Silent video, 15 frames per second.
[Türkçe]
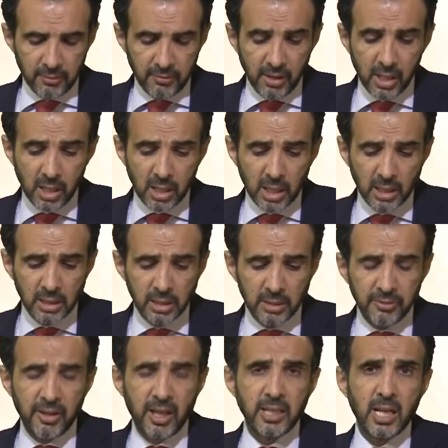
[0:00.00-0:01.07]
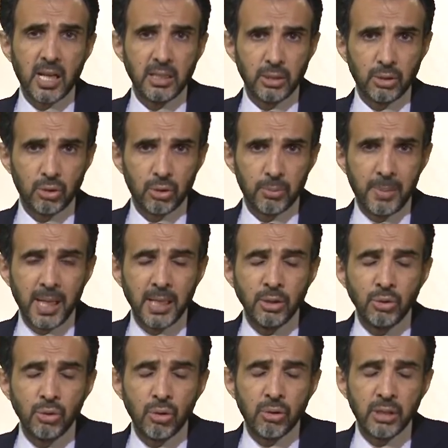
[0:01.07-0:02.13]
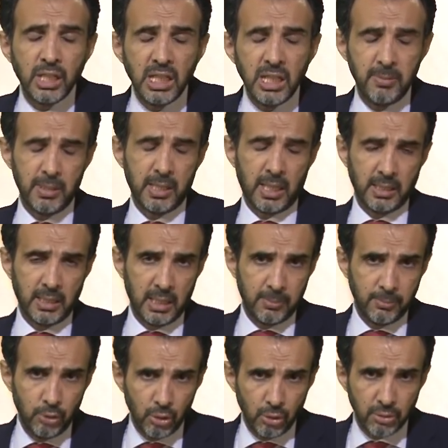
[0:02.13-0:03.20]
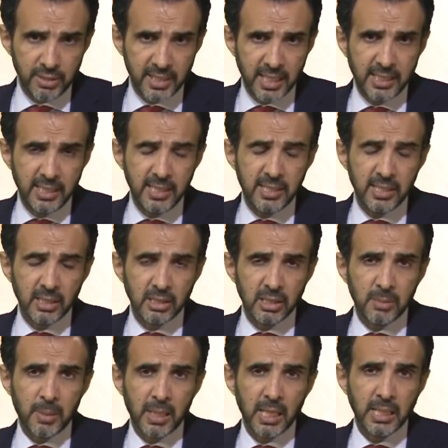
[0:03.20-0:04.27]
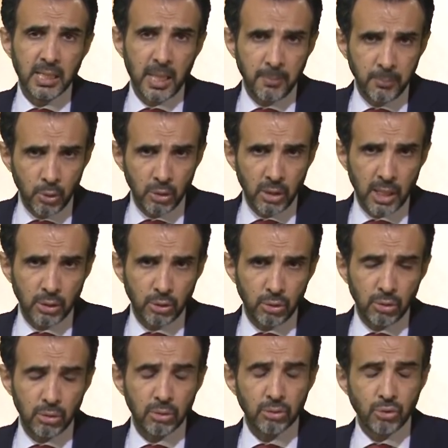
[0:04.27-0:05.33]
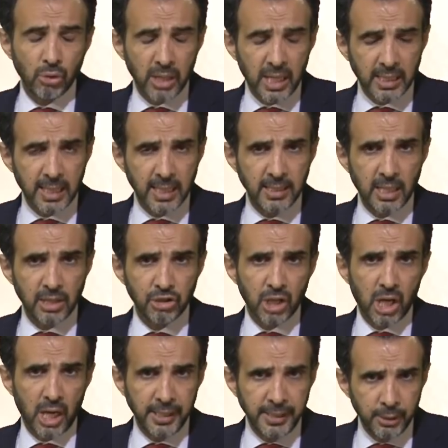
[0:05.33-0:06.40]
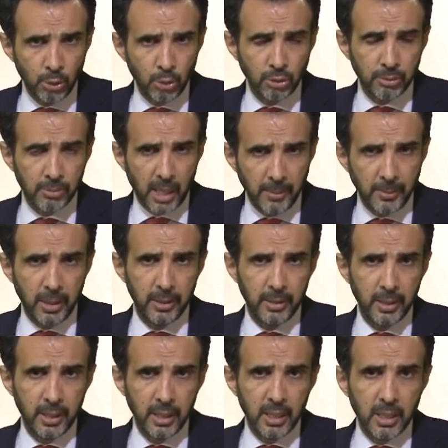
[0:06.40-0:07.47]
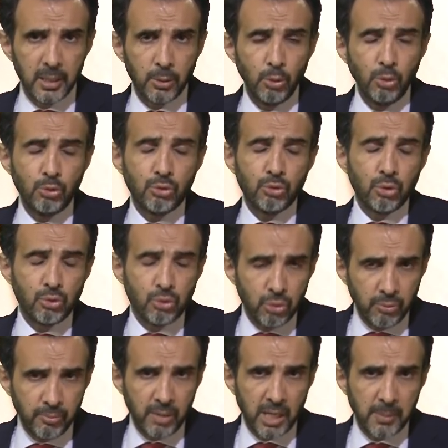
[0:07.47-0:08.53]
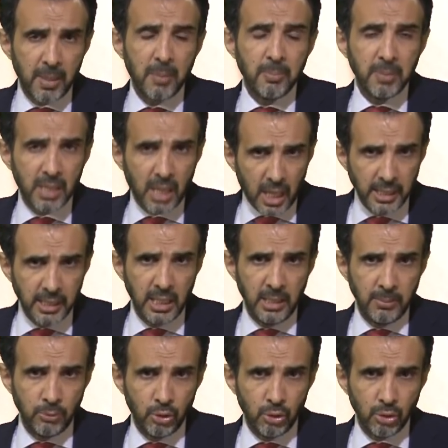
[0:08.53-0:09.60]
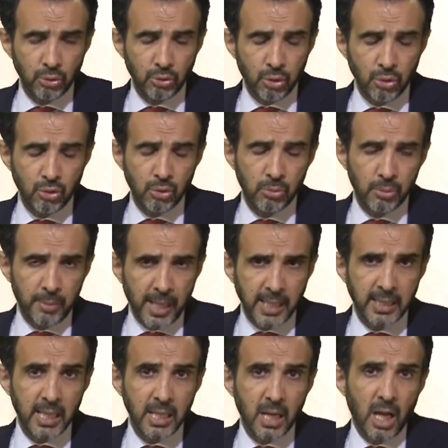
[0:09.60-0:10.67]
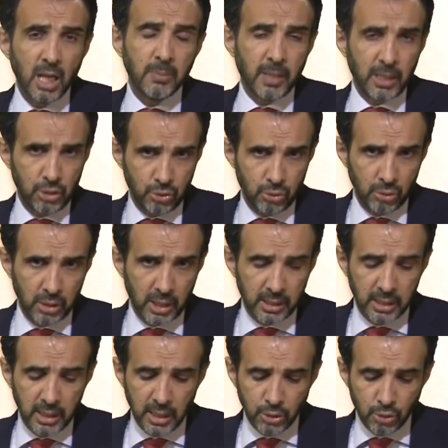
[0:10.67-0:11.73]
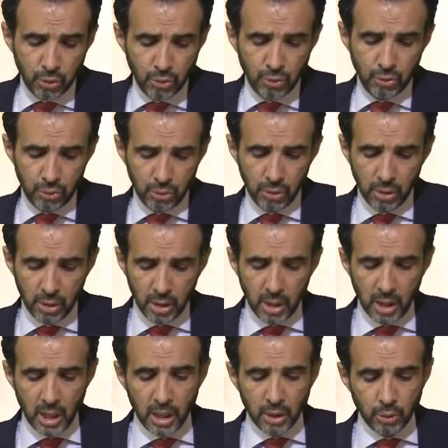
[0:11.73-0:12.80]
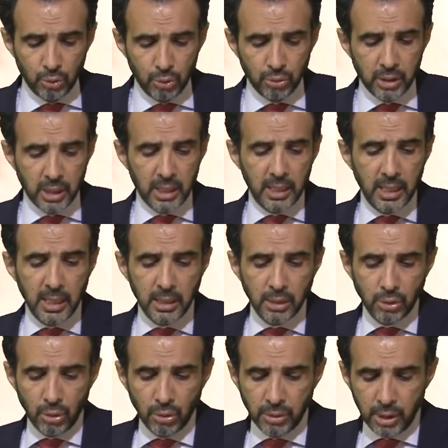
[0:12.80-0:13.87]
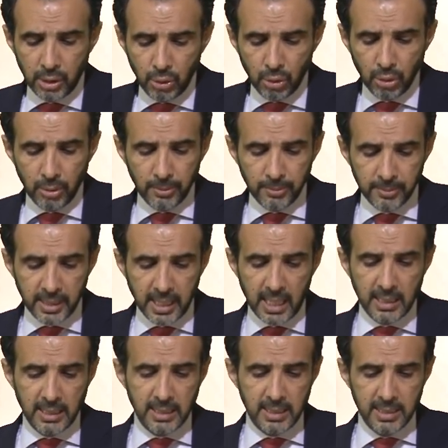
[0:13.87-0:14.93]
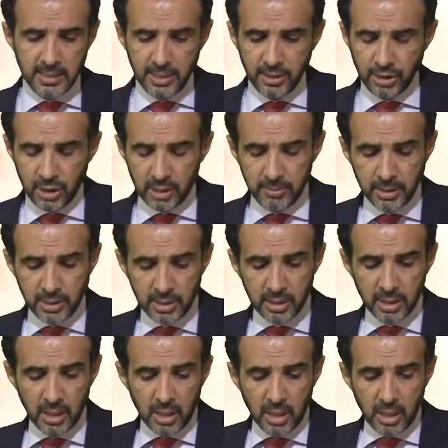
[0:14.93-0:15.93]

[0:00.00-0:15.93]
Ve kadın feryat ediyor. Ben diyor iyi bir anneyim diyor. 8 yıldır bana inanmıyorlar diyor. Çok erken yaşta anne oldum ama 3 çocuğum var ben bir anneyim diyor. Çocuğumu benden almak istiyorlar diye çocuğu Türkiye'ye gönderiyor değerli izleyicilerimiz.